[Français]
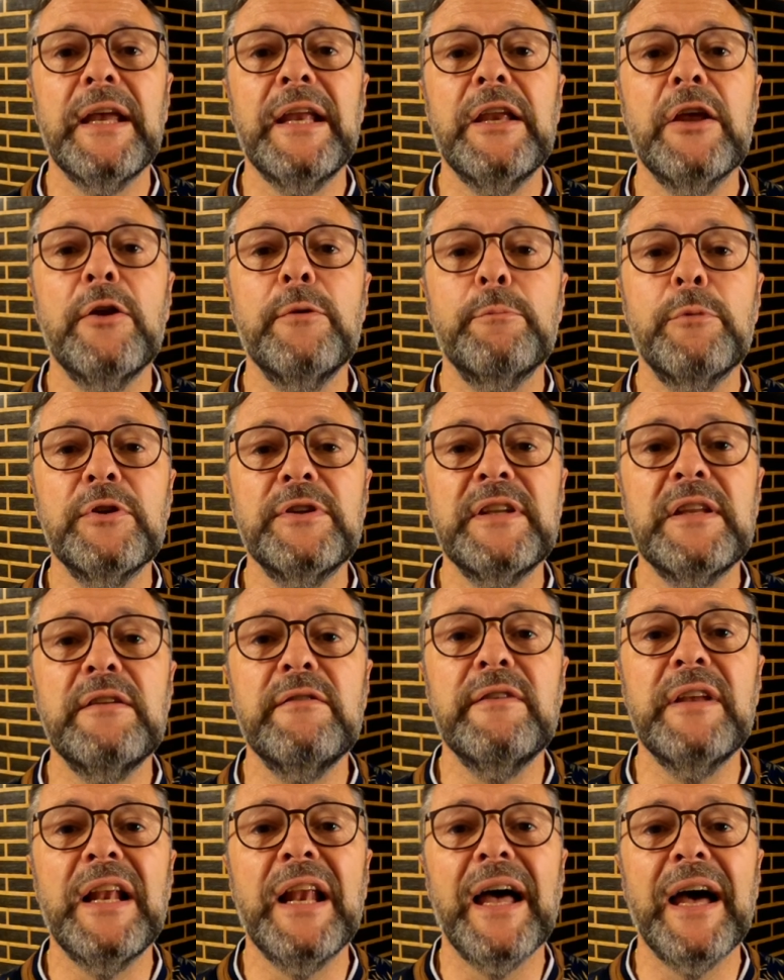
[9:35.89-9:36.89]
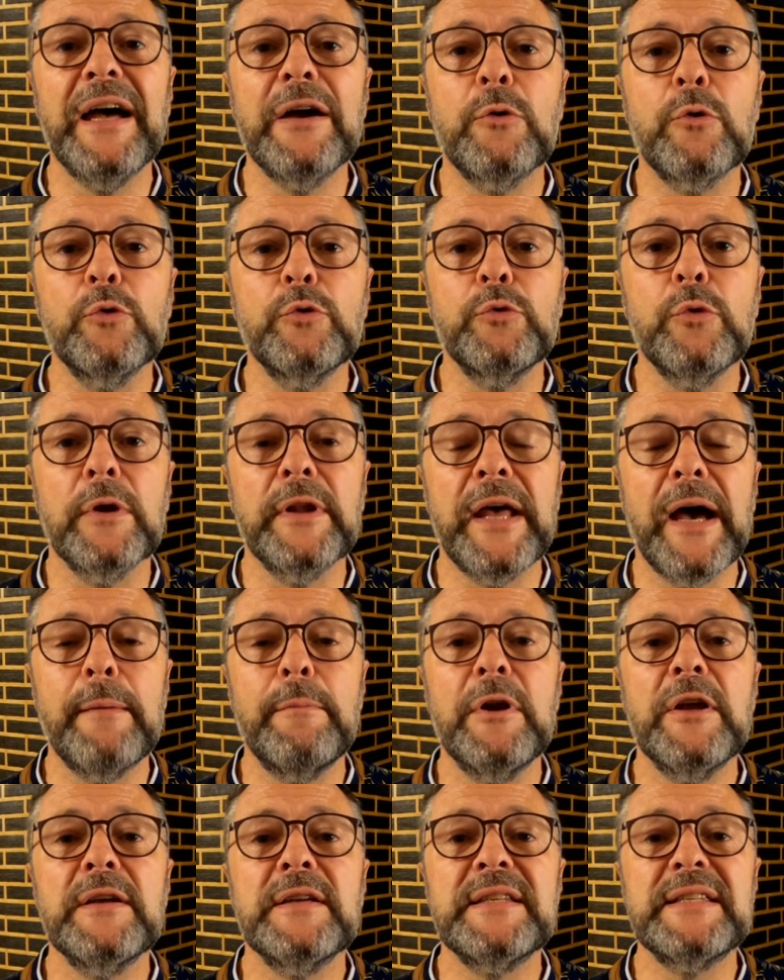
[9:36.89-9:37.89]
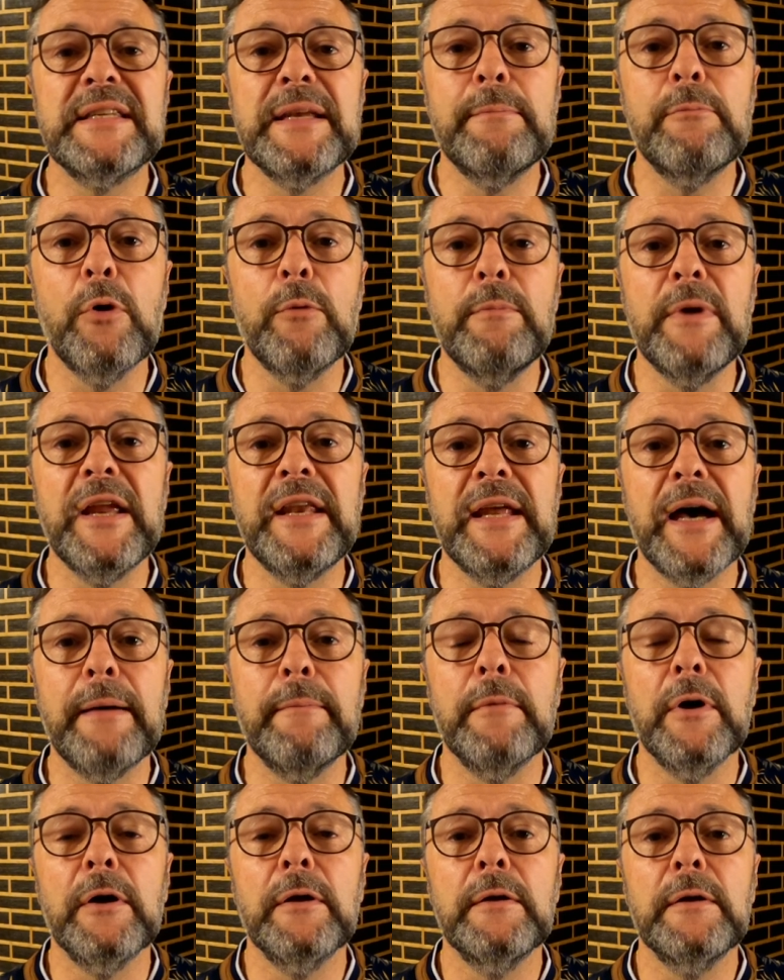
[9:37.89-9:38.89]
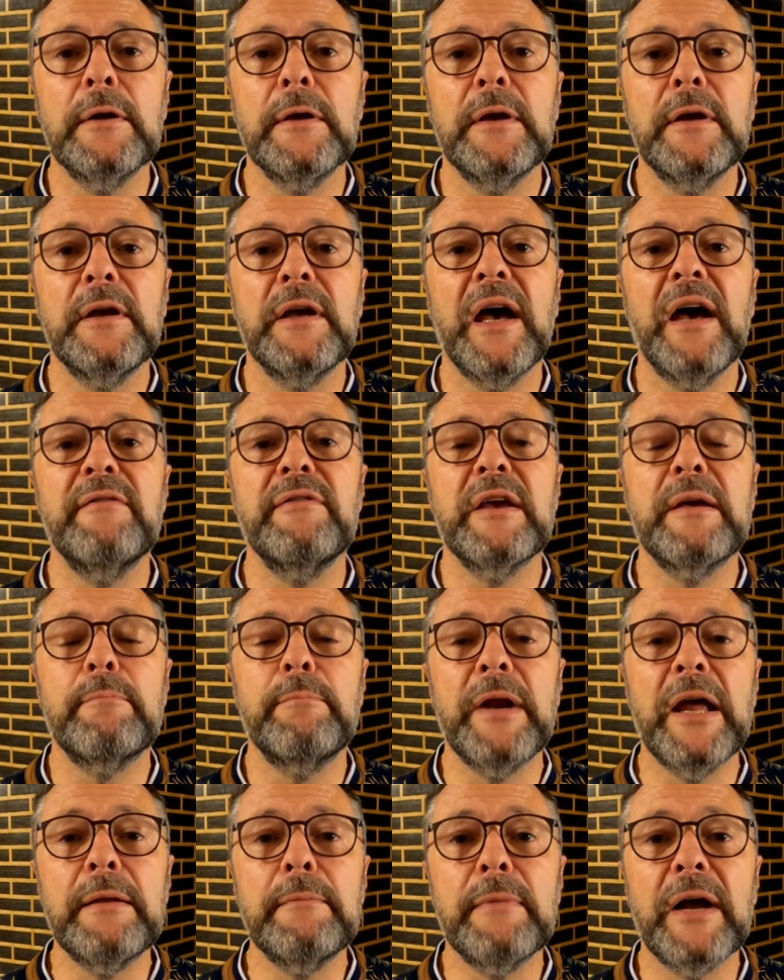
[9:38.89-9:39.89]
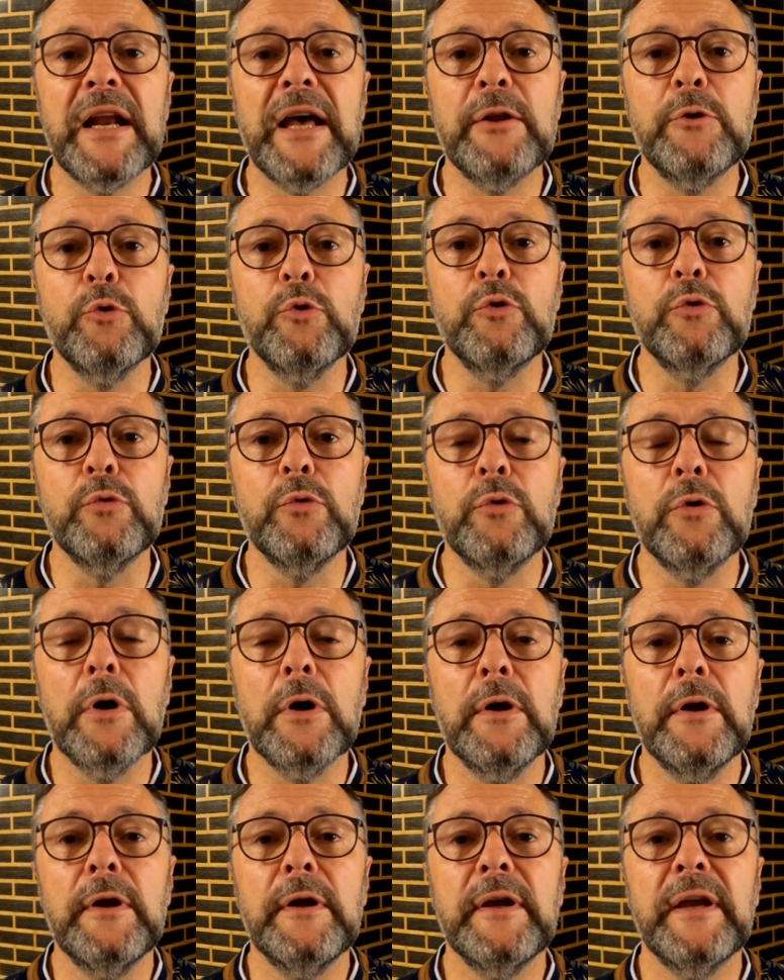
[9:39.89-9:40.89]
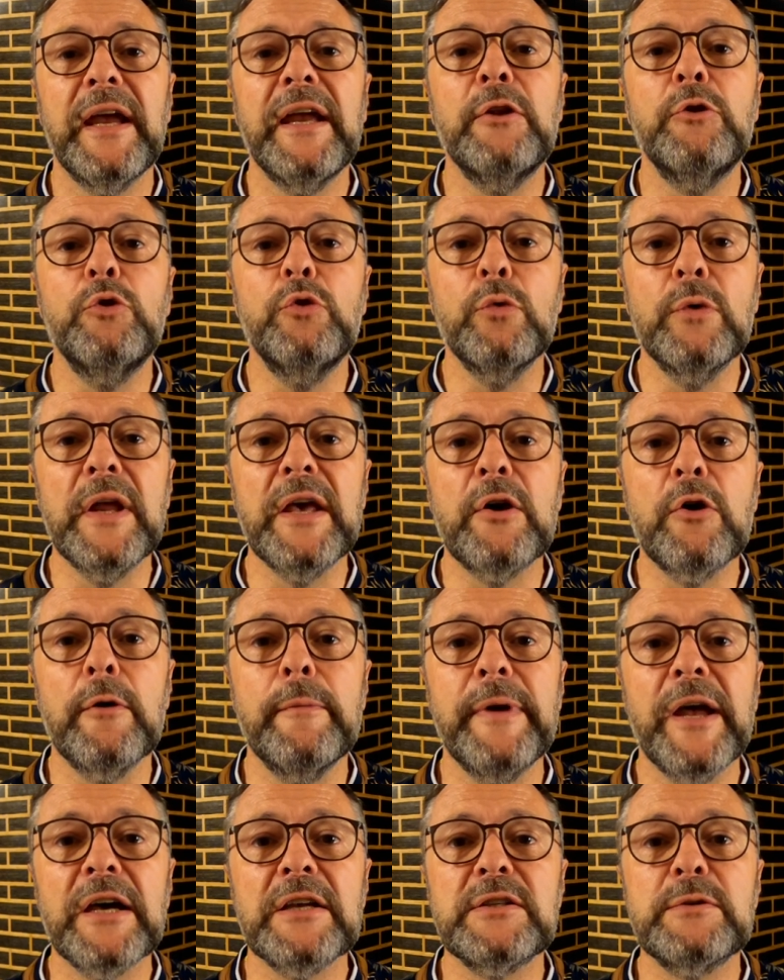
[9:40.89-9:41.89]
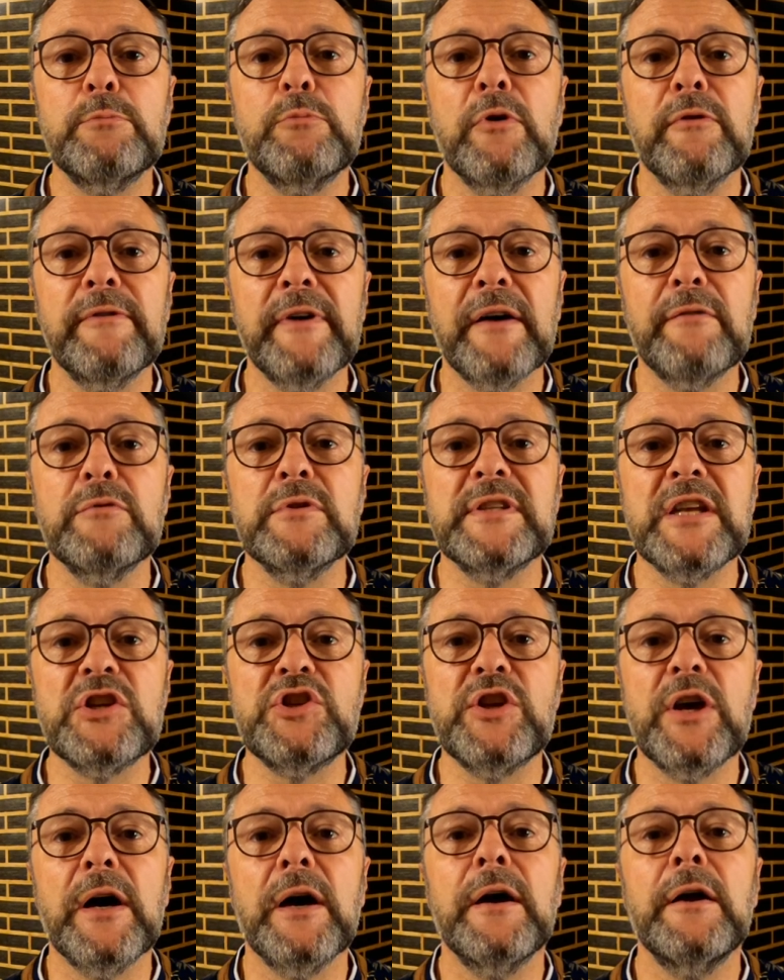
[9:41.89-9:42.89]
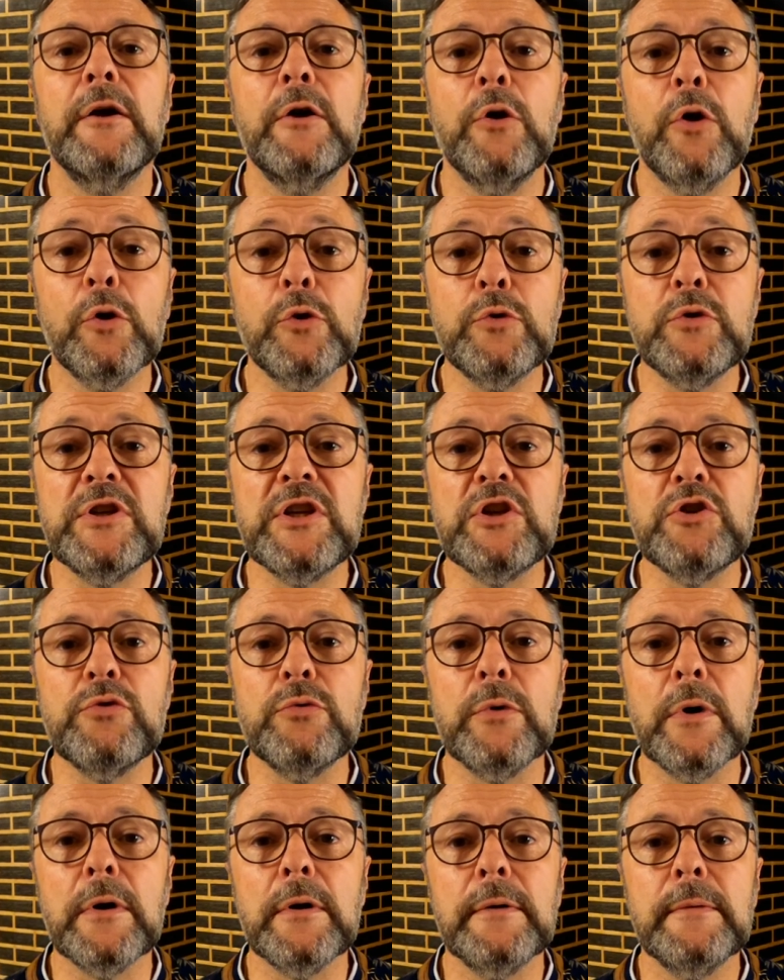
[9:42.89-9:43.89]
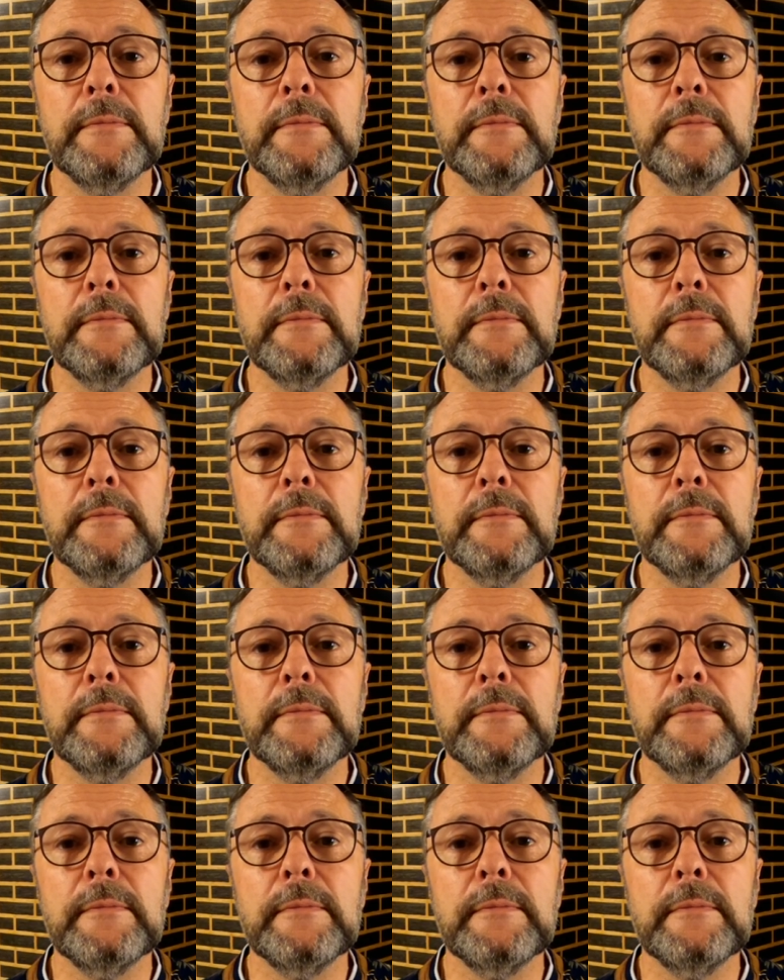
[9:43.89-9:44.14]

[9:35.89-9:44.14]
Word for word: il y a une petite ville incontournable, c'est les dames avec plein de balades autour et tous les commerces pour faire vos achats lors du séjour.